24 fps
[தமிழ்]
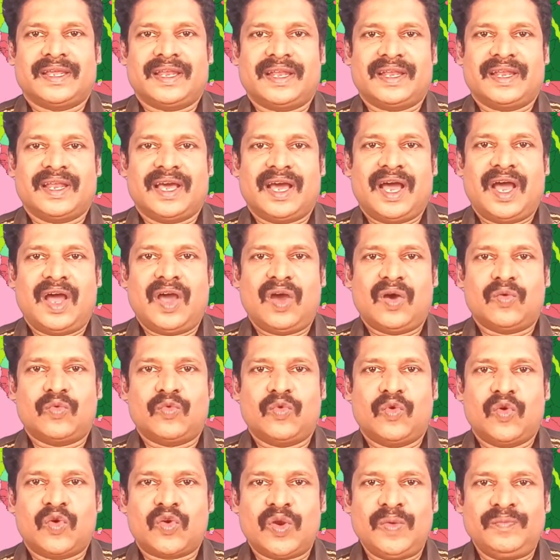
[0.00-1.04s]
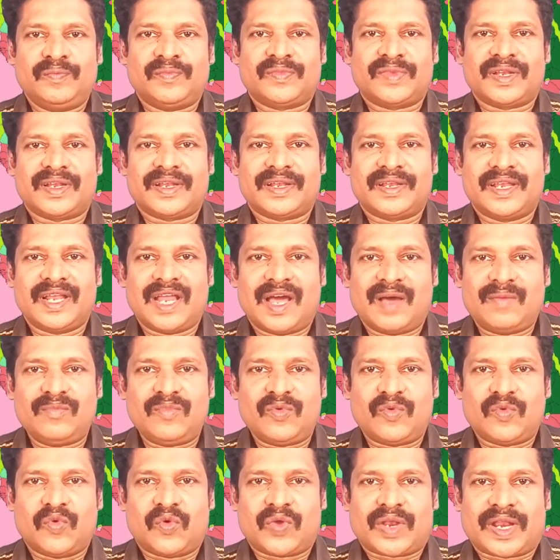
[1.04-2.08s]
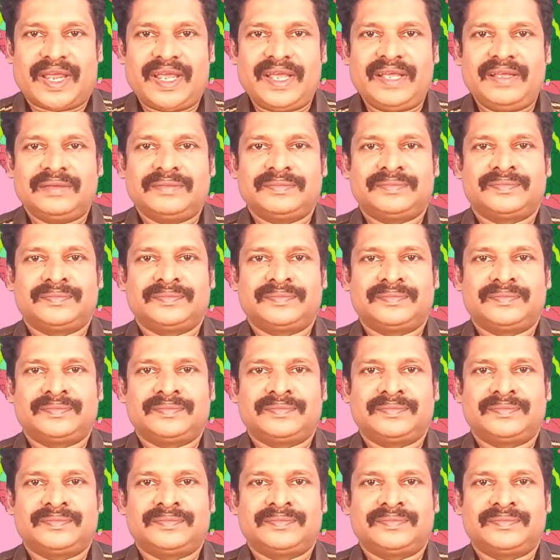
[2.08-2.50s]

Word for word: எல்லா ஊரும் நம் ஊரே